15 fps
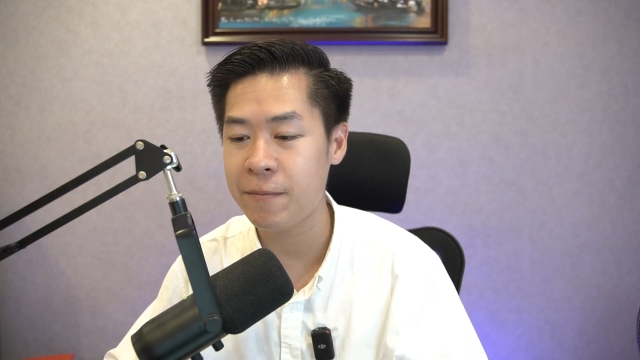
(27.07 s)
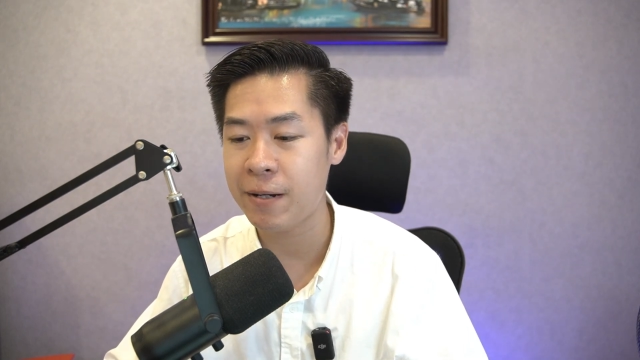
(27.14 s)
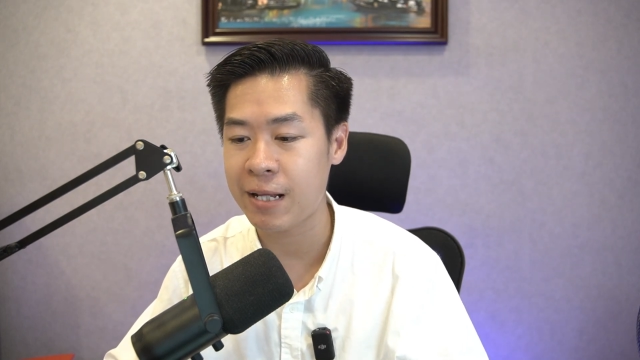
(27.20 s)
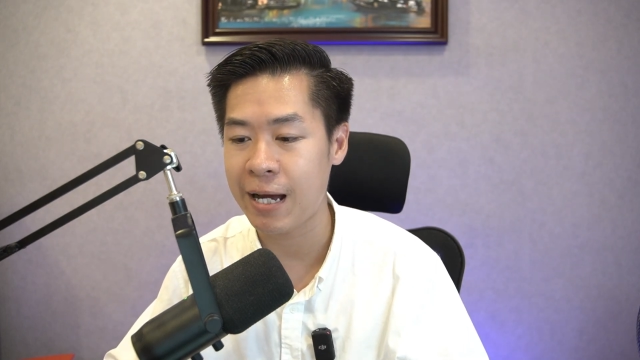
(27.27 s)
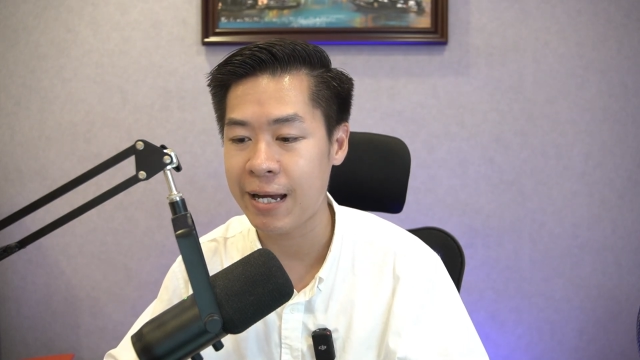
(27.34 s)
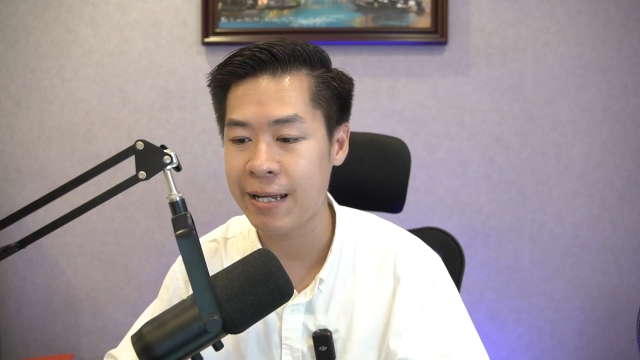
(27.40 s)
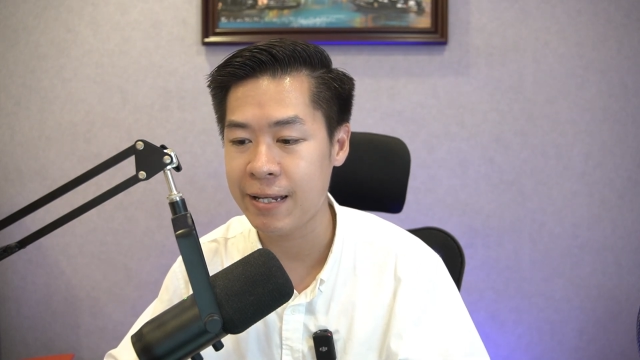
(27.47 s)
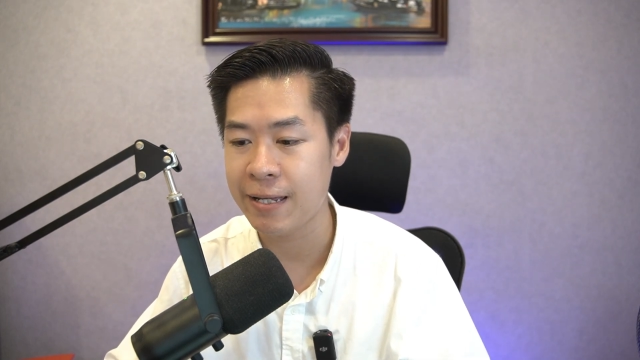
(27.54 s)
nhưng mà
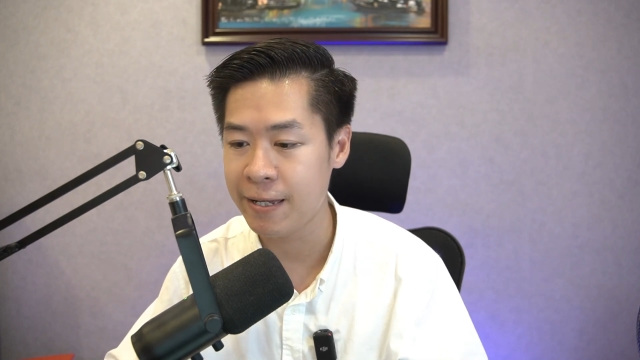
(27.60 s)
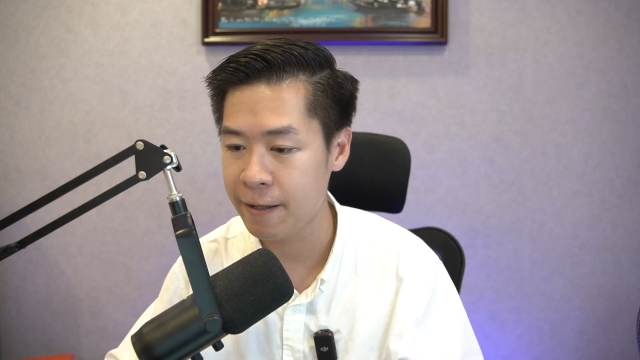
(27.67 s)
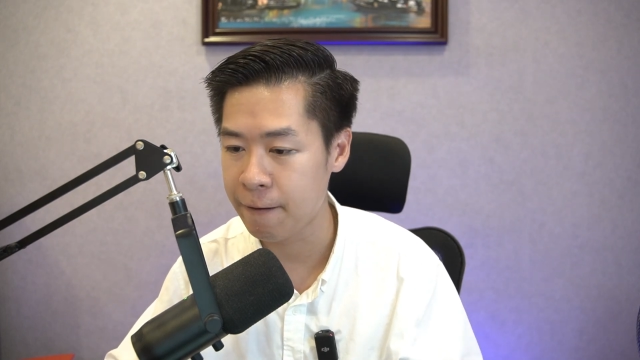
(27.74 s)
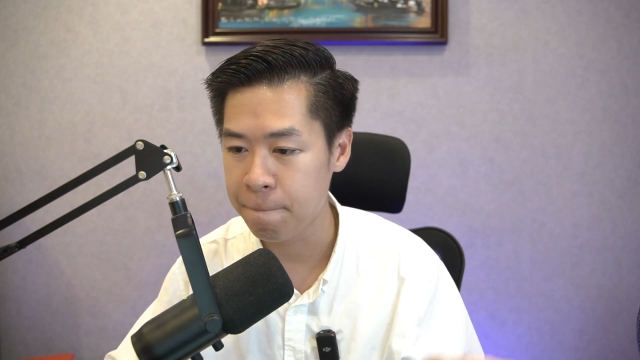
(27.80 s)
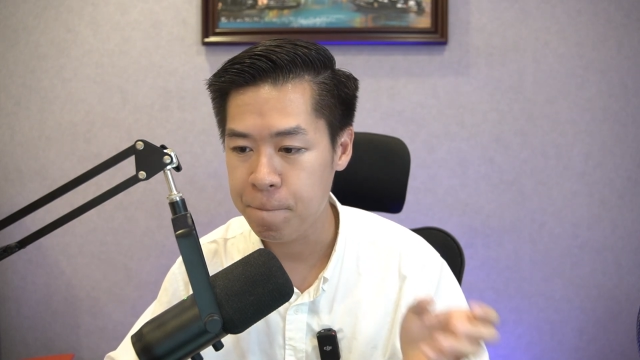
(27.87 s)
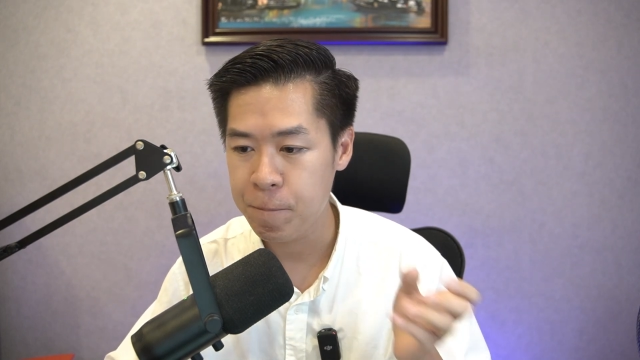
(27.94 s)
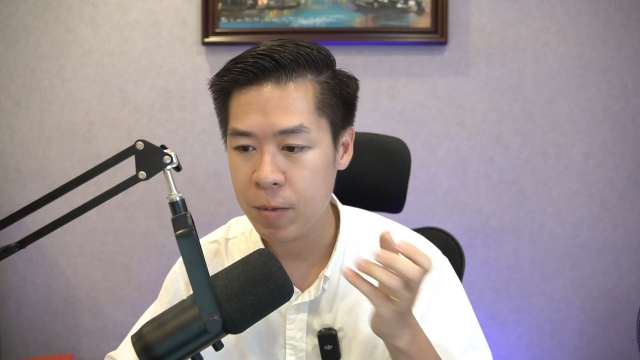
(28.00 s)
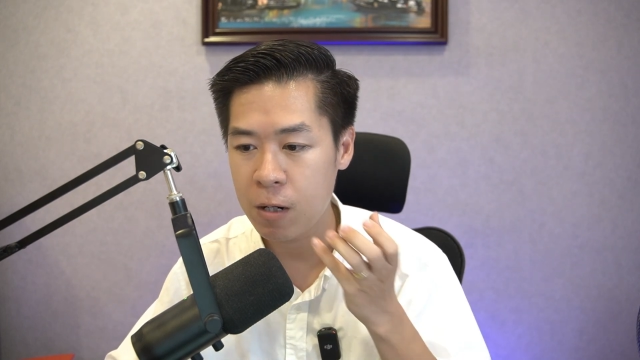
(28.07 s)
thầy
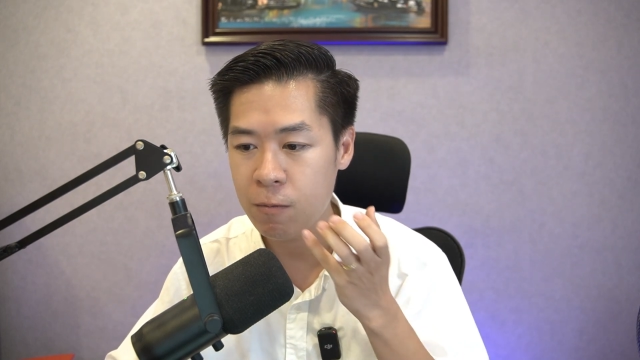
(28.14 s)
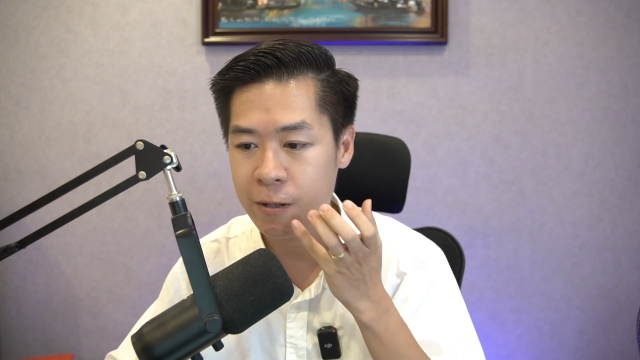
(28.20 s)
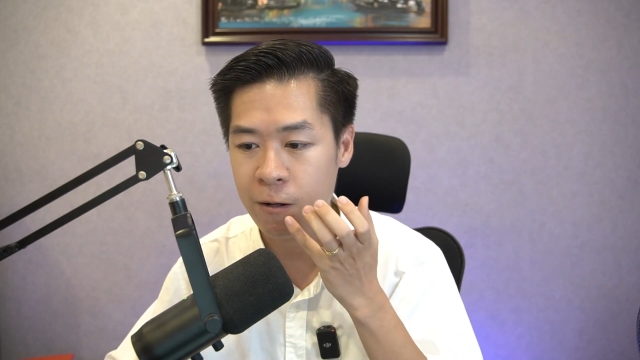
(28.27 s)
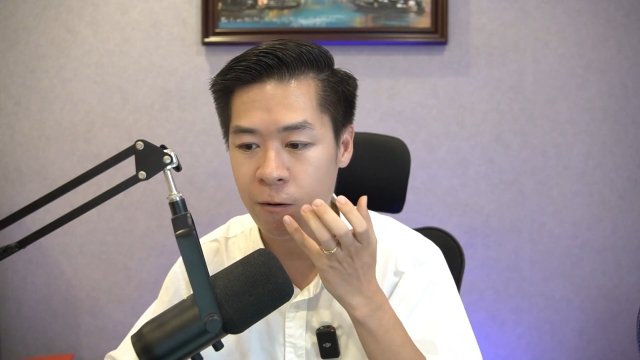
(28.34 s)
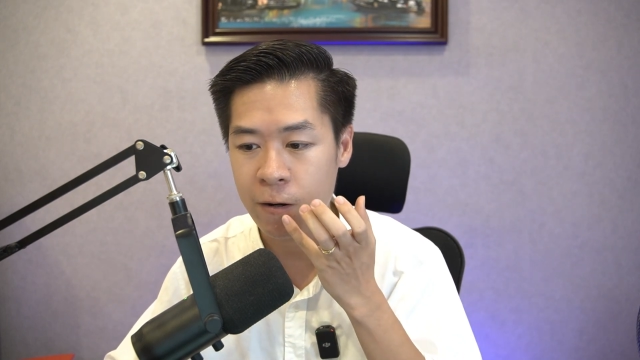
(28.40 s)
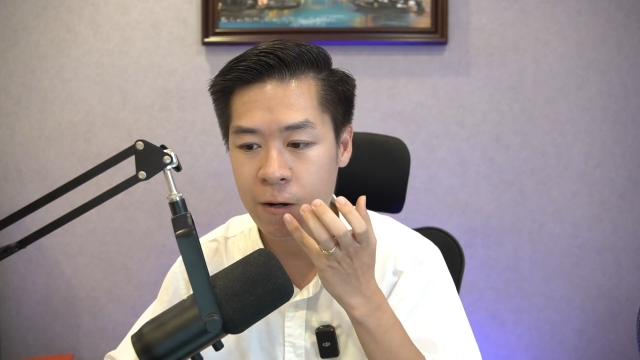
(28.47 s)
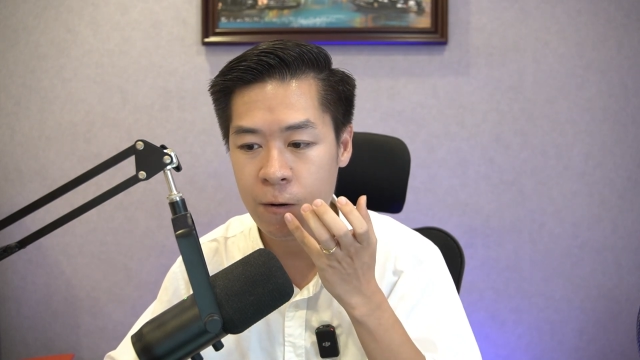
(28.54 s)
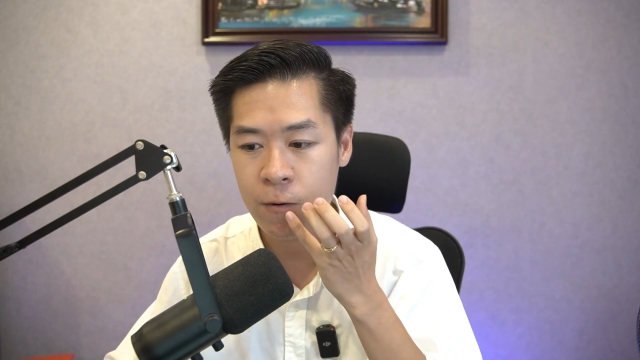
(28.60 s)
thì không
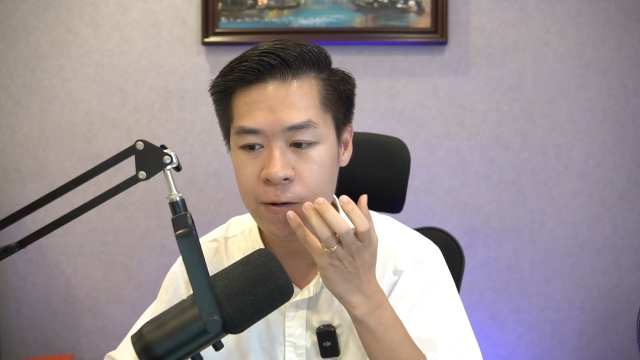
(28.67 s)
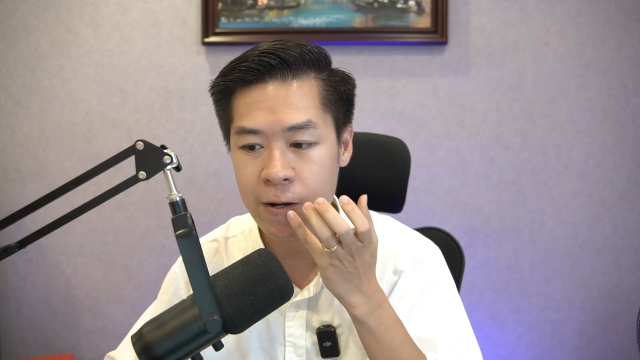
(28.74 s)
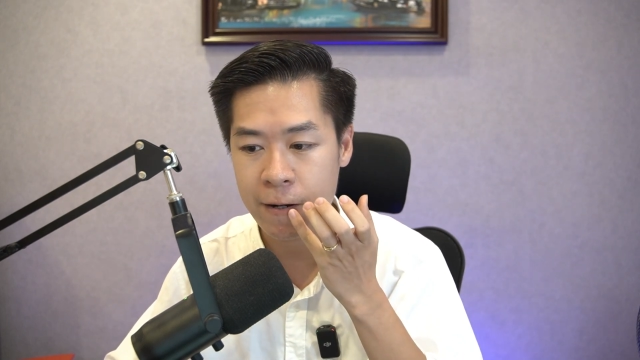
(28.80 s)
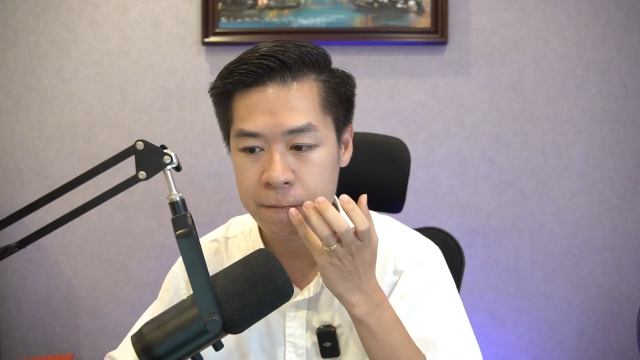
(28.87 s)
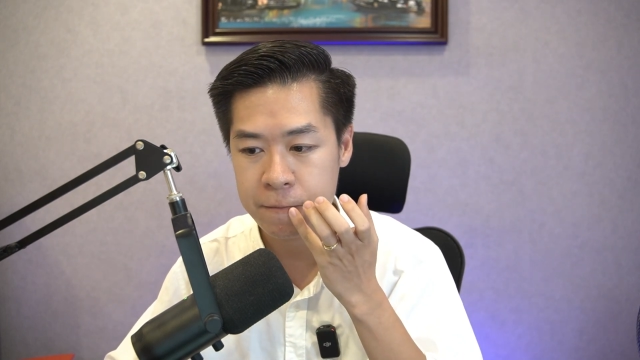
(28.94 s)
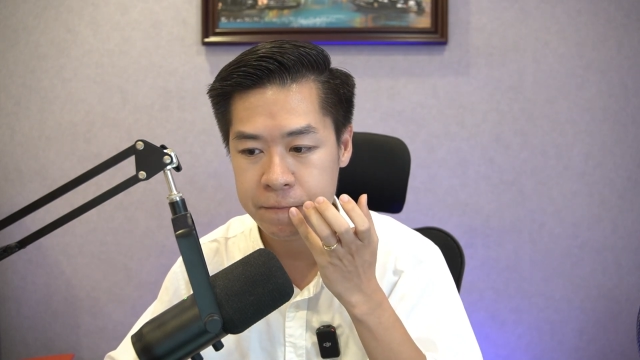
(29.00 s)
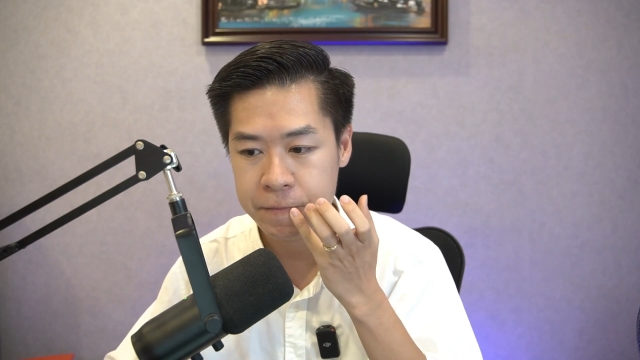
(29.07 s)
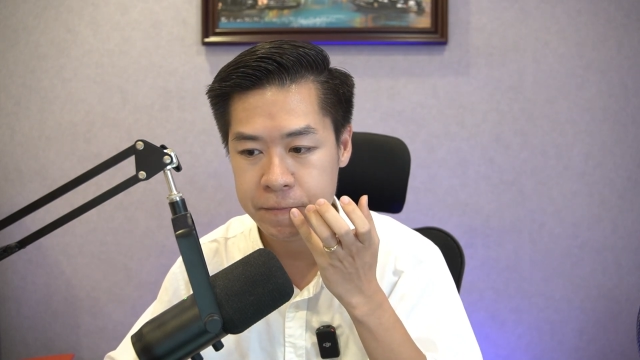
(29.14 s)
thể nói câu được.